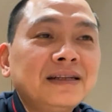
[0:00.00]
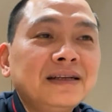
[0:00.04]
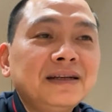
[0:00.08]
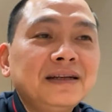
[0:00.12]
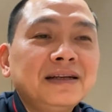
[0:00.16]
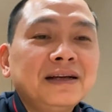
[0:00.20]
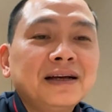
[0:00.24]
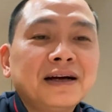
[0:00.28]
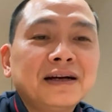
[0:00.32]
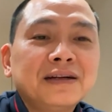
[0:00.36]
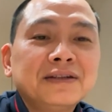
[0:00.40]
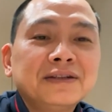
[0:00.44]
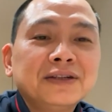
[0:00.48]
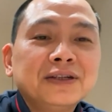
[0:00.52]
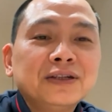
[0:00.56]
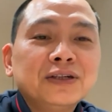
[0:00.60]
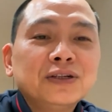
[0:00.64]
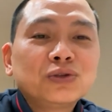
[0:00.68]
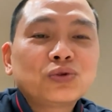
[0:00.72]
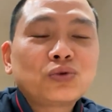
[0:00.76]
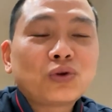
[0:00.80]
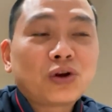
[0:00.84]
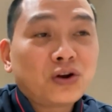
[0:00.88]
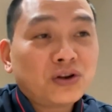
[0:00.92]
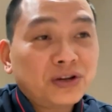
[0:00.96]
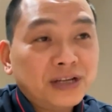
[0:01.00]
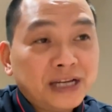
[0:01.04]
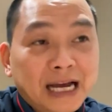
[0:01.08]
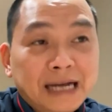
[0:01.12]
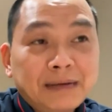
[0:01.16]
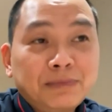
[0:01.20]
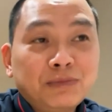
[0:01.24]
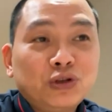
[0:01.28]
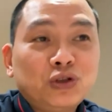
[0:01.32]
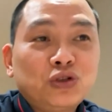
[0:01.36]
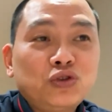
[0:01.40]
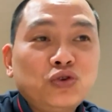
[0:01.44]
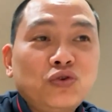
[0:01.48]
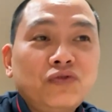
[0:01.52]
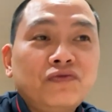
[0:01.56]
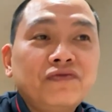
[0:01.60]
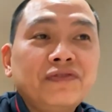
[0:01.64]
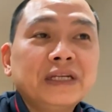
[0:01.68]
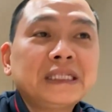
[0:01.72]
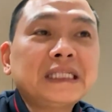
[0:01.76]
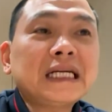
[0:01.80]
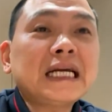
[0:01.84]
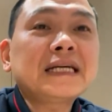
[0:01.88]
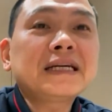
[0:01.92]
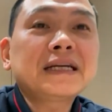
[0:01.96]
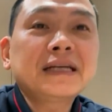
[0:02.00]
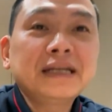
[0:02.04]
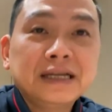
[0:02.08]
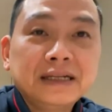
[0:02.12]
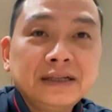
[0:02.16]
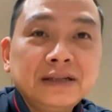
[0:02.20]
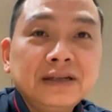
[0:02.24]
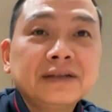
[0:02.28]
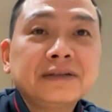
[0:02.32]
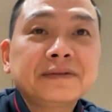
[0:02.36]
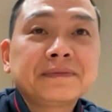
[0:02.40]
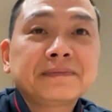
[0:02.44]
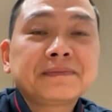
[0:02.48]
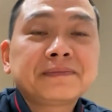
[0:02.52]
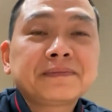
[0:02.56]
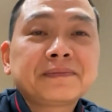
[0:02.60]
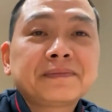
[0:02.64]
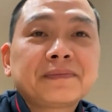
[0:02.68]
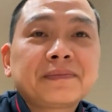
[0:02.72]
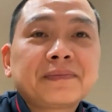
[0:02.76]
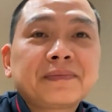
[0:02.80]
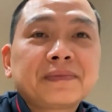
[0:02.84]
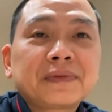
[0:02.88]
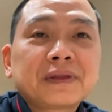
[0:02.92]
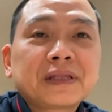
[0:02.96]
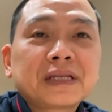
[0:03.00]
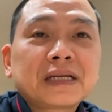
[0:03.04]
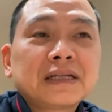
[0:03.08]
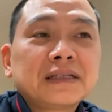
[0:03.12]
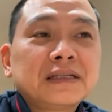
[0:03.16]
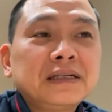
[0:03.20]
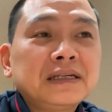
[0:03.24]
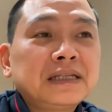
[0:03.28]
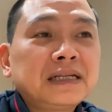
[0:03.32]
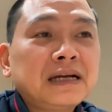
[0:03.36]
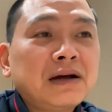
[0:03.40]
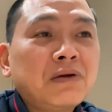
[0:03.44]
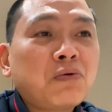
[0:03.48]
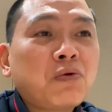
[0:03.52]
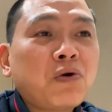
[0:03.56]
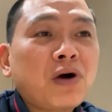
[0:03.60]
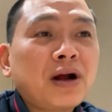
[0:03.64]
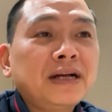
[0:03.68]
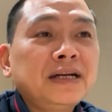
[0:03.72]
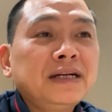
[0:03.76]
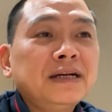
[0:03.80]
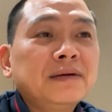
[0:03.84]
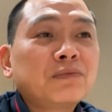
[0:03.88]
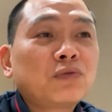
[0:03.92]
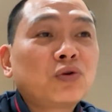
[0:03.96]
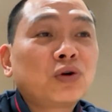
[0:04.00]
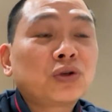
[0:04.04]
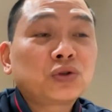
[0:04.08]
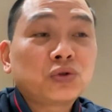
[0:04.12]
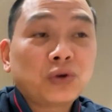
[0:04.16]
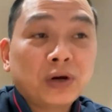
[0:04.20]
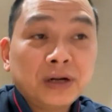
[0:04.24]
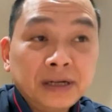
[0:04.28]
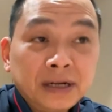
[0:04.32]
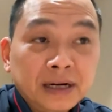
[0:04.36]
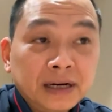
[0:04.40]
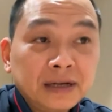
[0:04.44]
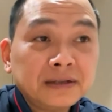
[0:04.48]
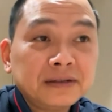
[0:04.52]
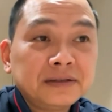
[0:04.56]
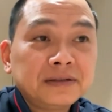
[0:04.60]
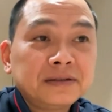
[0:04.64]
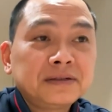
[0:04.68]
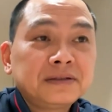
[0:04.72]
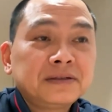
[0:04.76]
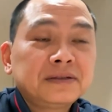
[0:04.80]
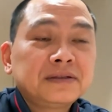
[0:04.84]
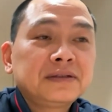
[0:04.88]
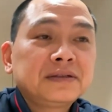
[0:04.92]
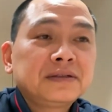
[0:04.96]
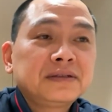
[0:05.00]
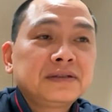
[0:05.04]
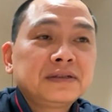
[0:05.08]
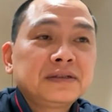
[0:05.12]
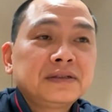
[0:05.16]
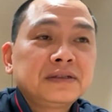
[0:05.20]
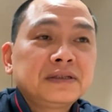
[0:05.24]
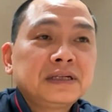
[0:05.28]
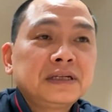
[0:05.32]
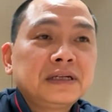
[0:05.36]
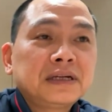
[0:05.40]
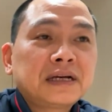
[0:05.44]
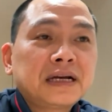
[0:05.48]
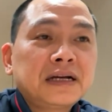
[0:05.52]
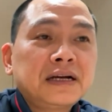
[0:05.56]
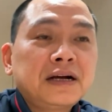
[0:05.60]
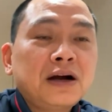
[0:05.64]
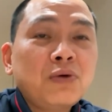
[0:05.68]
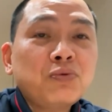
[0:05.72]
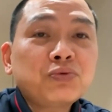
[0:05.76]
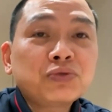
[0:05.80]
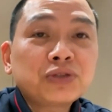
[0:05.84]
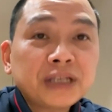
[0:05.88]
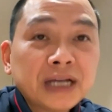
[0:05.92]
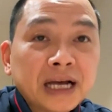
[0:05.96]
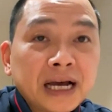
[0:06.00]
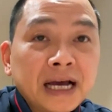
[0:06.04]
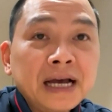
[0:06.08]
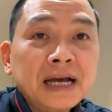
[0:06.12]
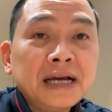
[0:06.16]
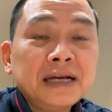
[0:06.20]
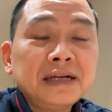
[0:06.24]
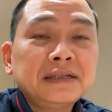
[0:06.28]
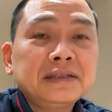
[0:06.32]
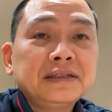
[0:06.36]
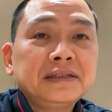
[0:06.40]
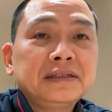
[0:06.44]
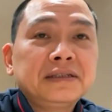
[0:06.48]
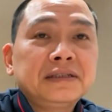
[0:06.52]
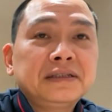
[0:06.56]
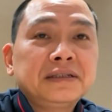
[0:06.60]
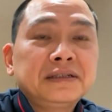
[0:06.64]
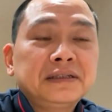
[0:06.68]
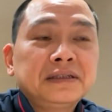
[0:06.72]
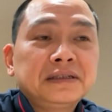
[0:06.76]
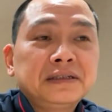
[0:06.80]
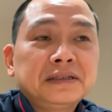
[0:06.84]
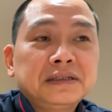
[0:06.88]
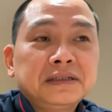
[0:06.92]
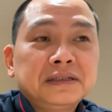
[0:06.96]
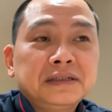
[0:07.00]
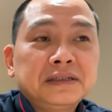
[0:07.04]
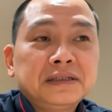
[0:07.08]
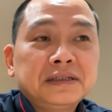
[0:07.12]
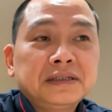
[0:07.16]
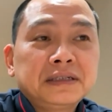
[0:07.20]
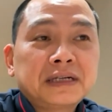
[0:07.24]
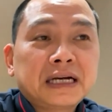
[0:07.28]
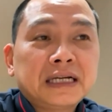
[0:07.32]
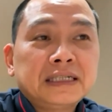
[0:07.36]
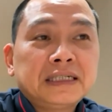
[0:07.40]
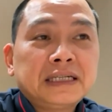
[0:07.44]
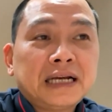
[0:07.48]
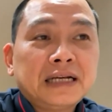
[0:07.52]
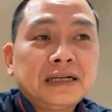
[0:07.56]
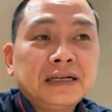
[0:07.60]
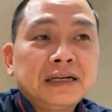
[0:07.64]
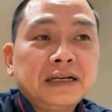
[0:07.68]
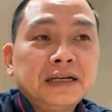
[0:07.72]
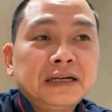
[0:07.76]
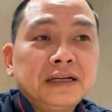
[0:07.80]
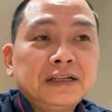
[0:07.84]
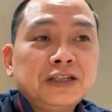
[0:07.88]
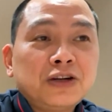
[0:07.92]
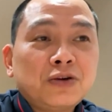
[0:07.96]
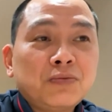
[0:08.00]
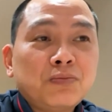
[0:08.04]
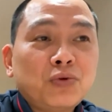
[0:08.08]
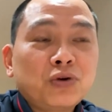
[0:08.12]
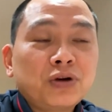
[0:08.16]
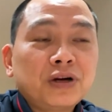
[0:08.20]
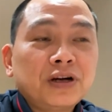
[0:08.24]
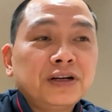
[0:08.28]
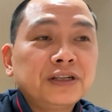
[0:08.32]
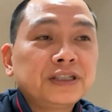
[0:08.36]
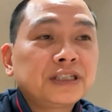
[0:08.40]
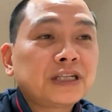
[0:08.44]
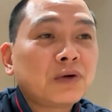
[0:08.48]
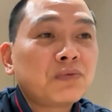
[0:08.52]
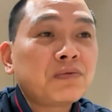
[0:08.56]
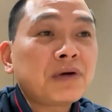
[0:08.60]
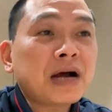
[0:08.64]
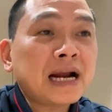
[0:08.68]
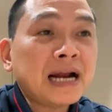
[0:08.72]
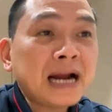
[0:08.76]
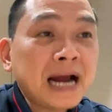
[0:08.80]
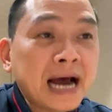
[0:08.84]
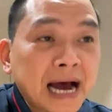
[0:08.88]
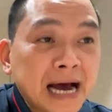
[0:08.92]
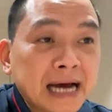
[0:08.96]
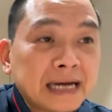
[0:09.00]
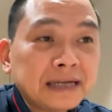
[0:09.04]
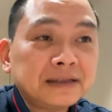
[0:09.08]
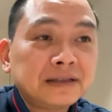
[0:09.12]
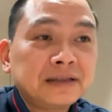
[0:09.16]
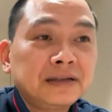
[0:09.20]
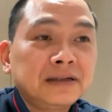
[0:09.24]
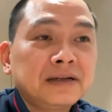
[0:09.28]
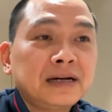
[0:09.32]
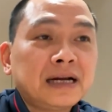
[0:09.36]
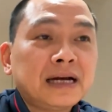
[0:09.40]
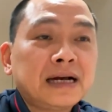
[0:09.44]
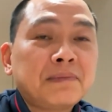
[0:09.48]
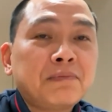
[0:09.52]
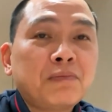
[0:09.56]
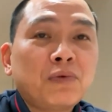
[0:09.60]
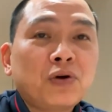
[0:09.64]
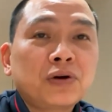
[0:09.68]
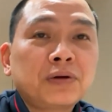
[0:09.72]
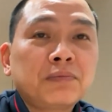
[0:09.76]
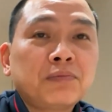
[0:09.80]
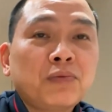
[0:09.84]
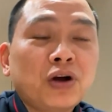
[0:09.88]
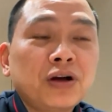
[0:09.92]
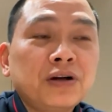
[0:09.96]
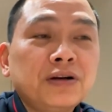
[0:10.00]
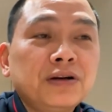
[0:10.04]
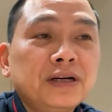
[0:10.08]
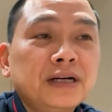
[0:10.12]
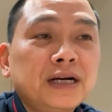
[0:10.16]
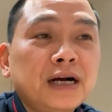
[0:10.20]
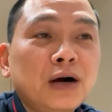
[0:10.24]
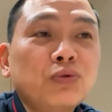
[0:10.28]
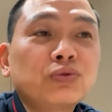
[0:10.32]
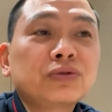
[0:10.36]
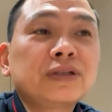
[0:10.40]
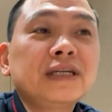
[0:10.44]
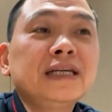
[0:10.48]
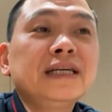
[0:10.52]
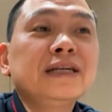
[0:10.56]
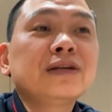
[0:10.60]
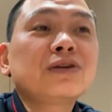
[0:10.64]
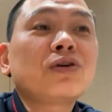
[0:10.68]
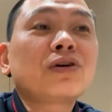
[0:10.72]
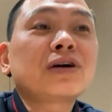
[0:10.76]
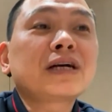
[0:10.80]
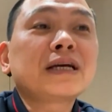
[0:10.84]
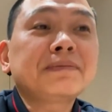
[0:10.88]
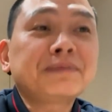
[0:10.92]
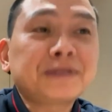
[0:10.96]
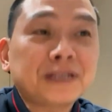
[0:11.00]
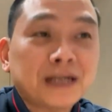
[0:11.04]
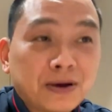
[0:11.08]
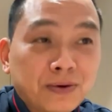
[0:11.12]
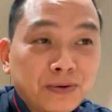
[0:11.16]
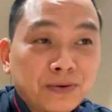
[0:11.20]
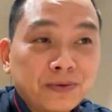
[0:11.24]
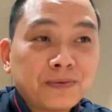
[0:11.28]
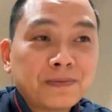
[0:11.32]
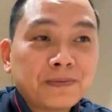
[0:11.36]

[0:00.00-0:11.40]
thì tôi nói nhanh một chút về chánh kiến thôi. Thì theo quan điểm của Tuấn thì cái gốc rễ cái chánh kiến trong một đời sống ngắn hạn, tức là mọi người không tin có kiếp sau,